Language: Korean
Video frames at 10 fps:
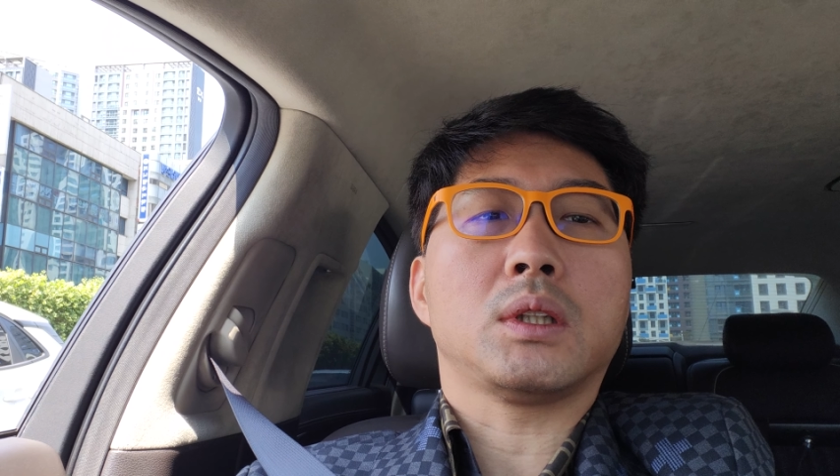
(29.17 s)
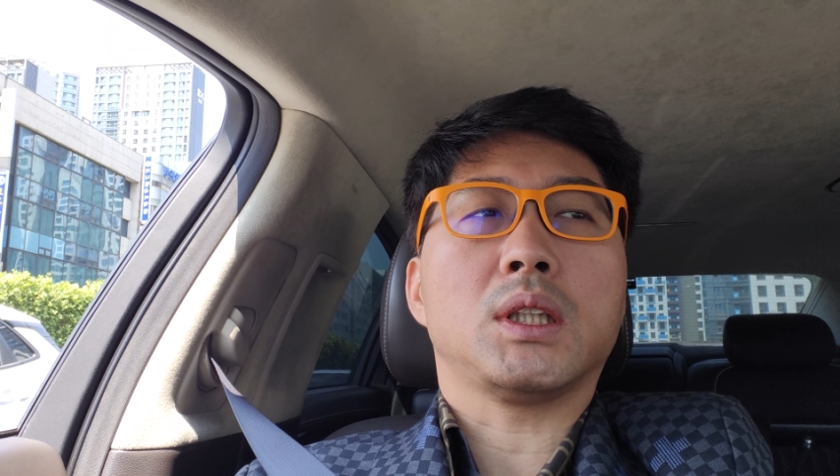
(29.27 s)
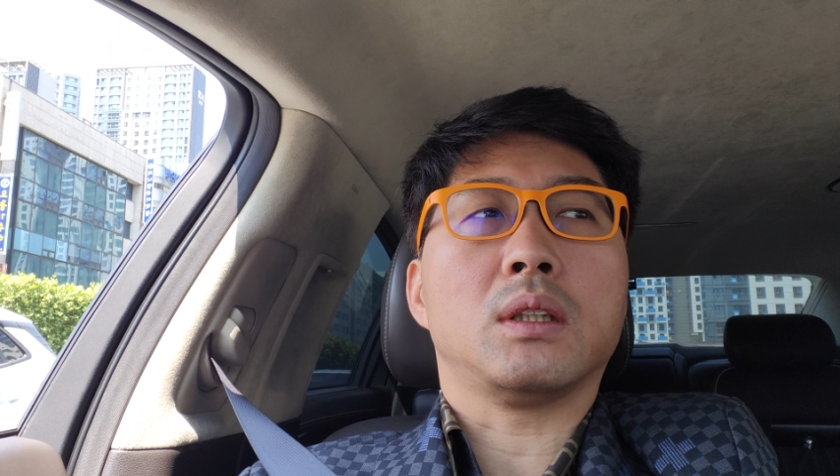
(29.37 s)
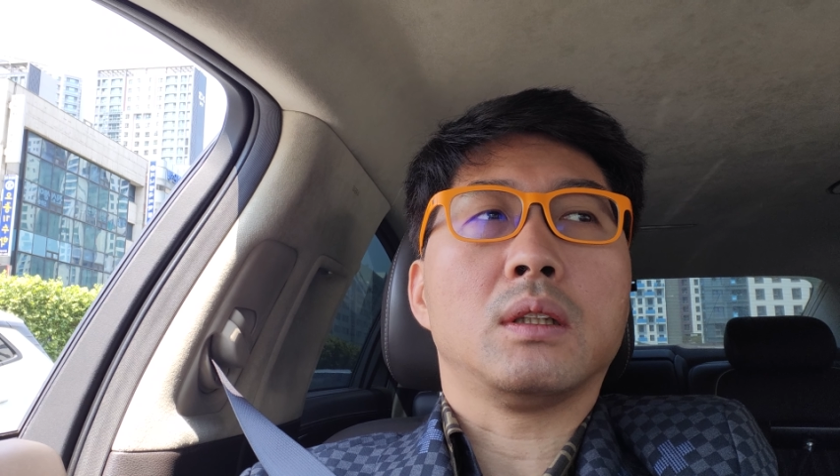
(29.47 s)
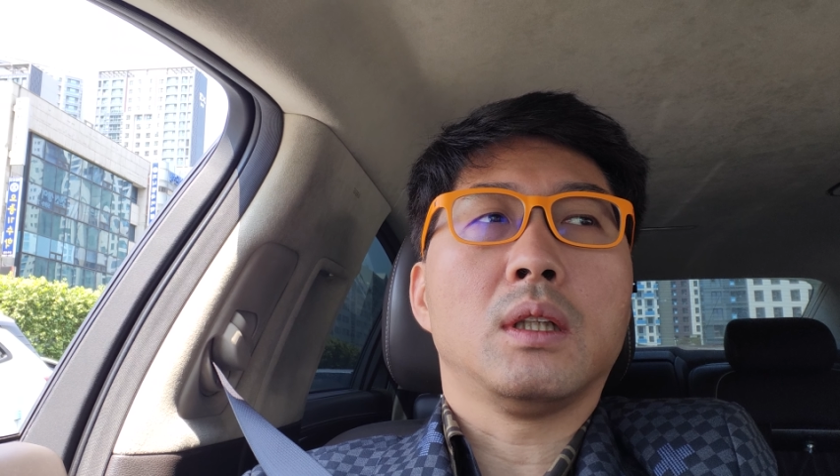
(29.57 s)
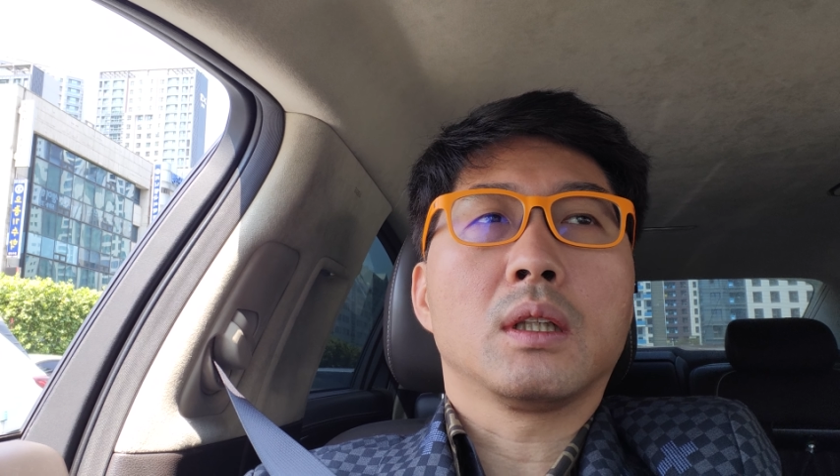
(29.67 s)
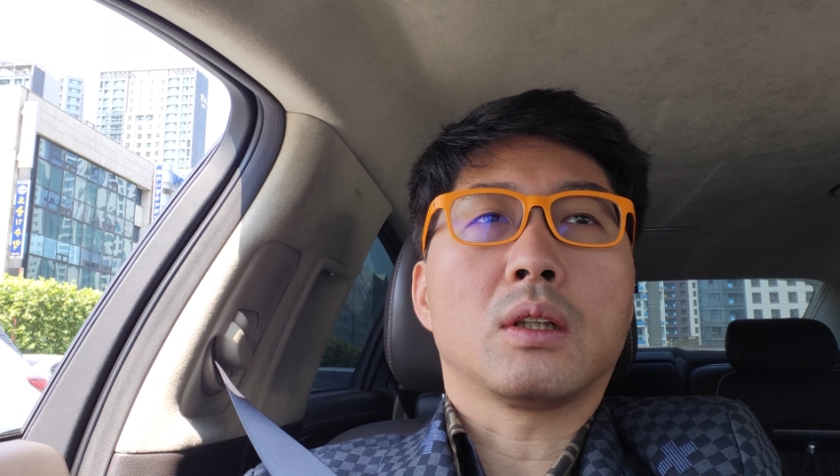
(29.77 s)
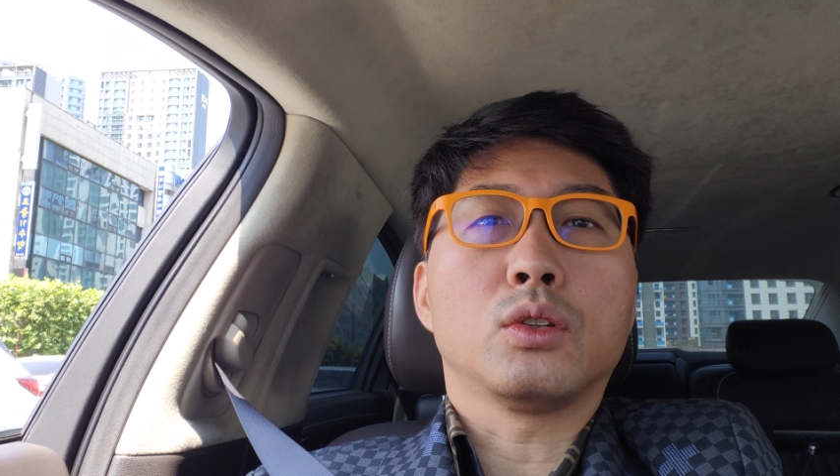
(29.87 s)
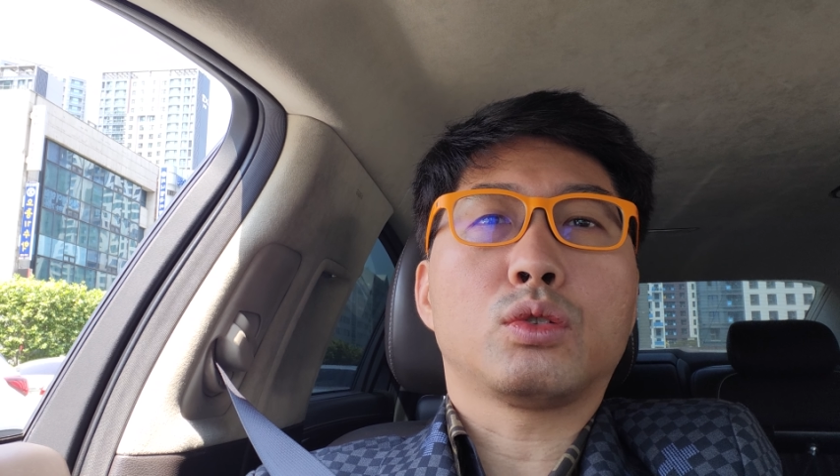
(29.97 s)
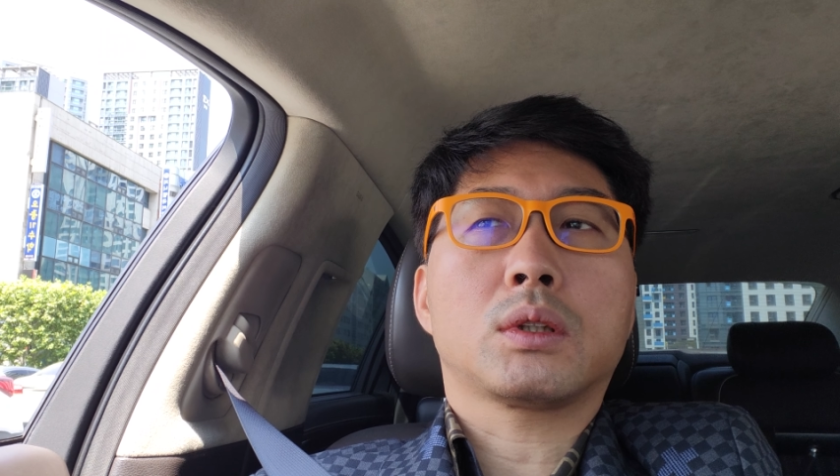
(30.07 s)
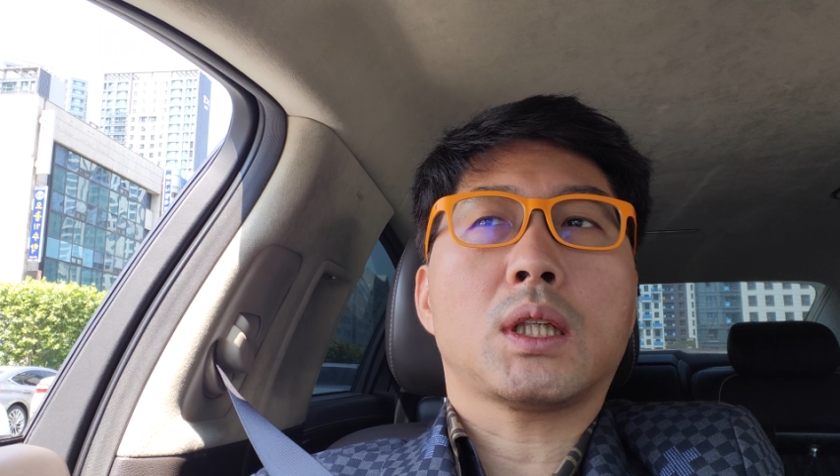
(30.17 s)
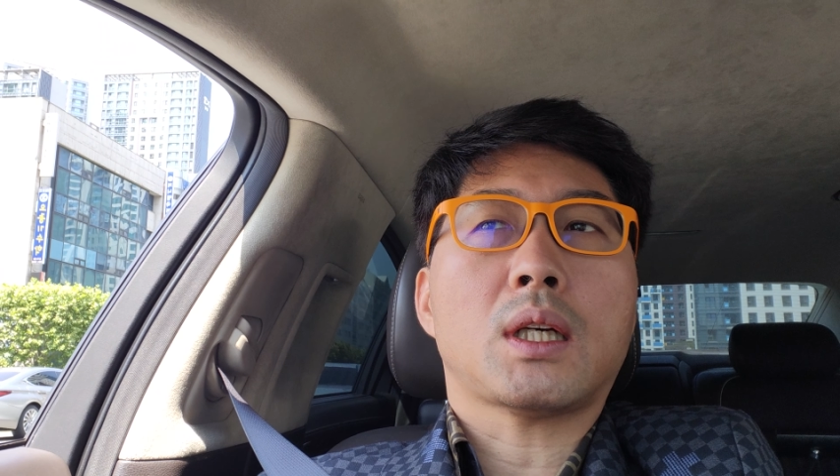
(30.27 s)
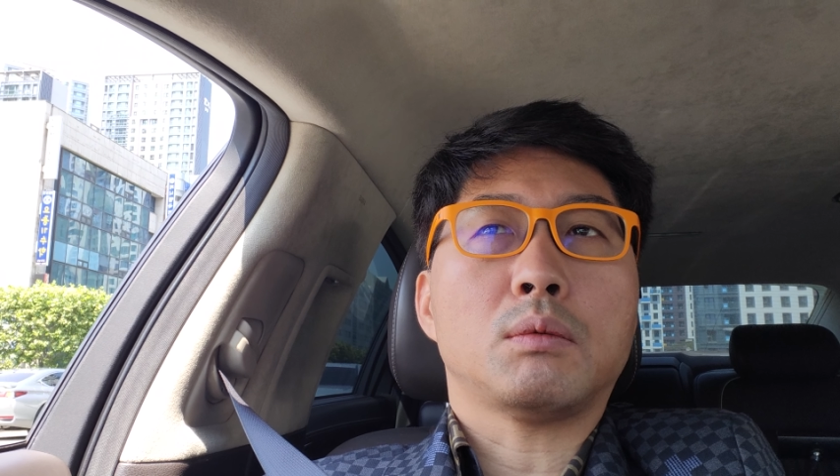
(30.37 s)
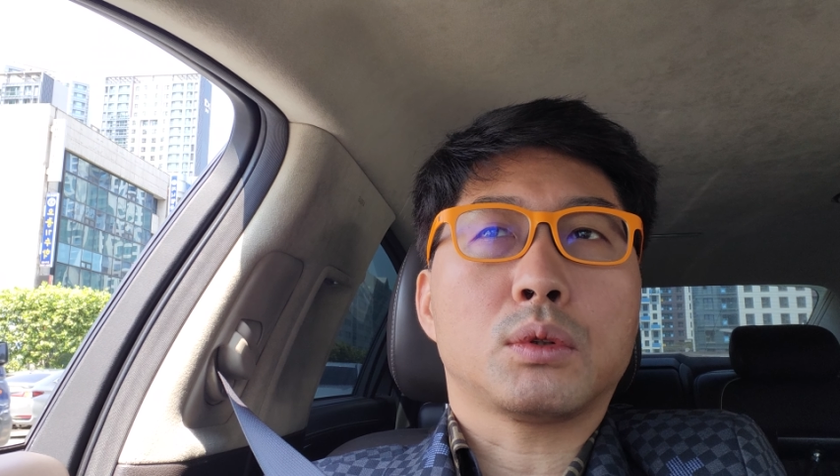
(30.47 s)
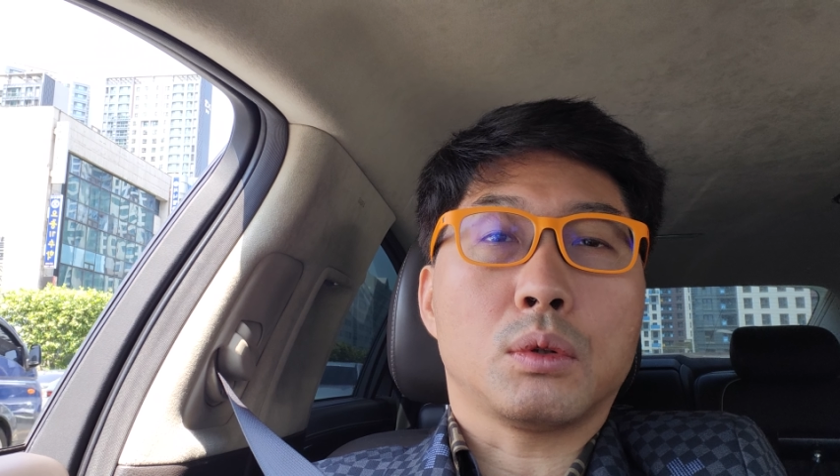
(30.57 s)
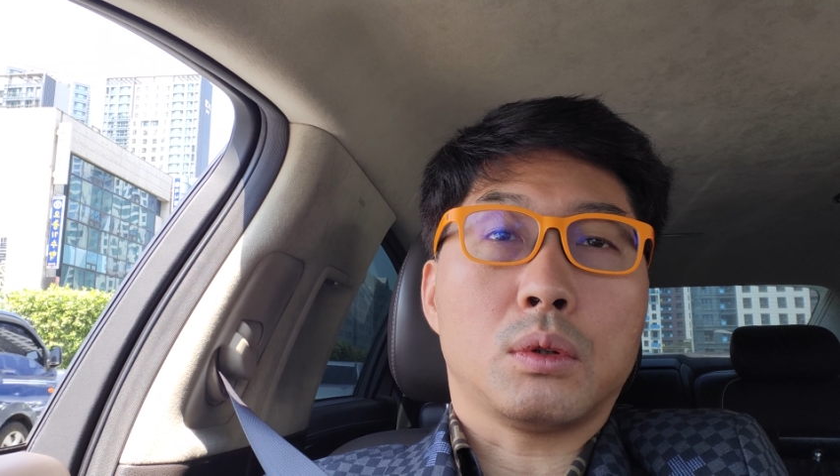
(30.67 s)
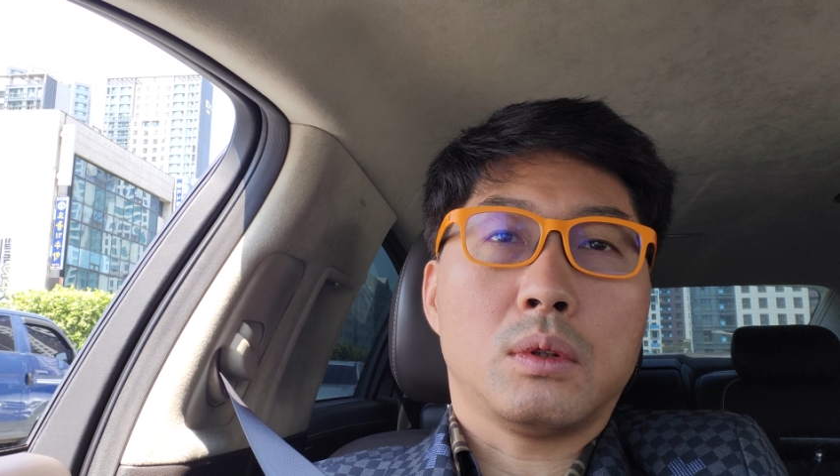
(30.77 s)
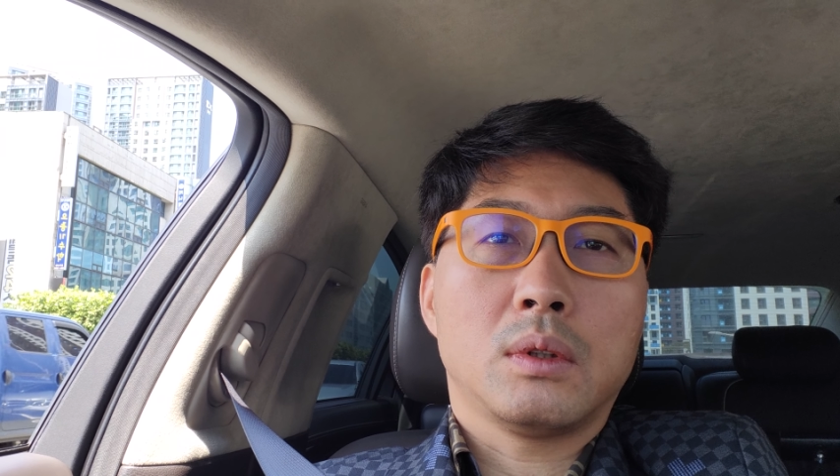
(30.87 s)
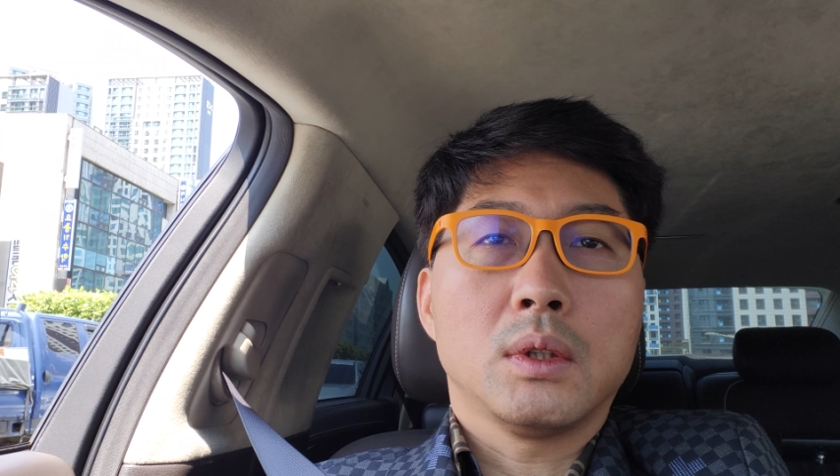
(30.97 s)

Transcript: 그린 건축사 사무소